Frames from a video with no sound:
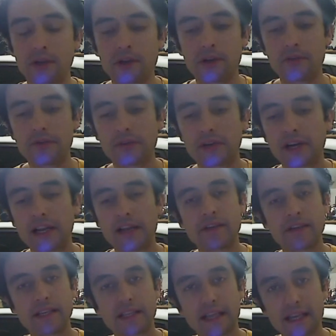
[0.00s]
io non vorrei
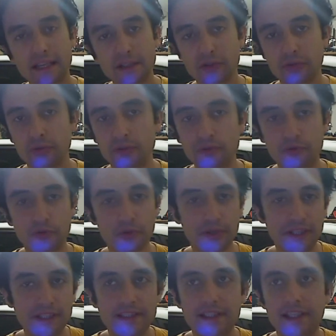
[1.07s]
aver dato
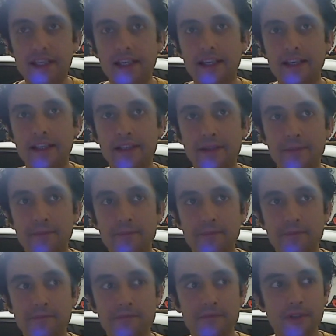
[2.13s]
un'influenza
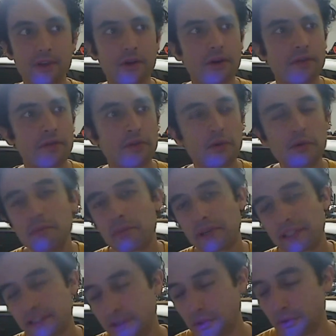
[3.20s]
ehm, no,
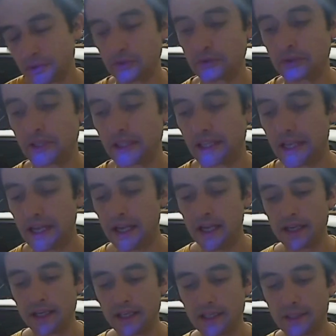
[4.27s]
un'impressione, scusate,
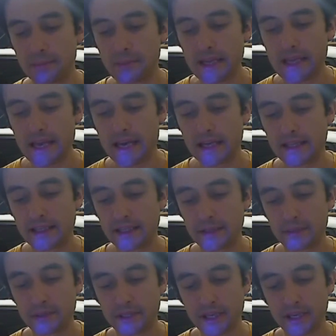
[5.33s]
eh, sbagliata
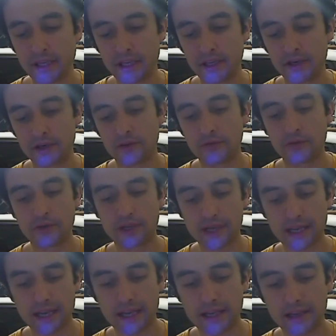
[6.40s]
perché non
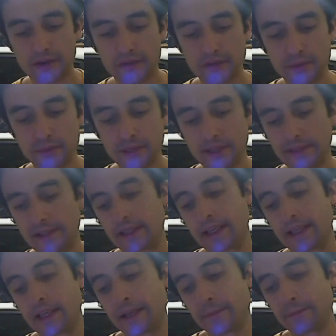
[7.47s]
vorrei ovviamente
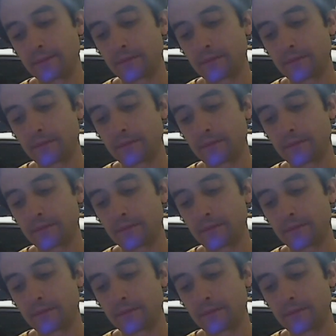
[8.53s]
che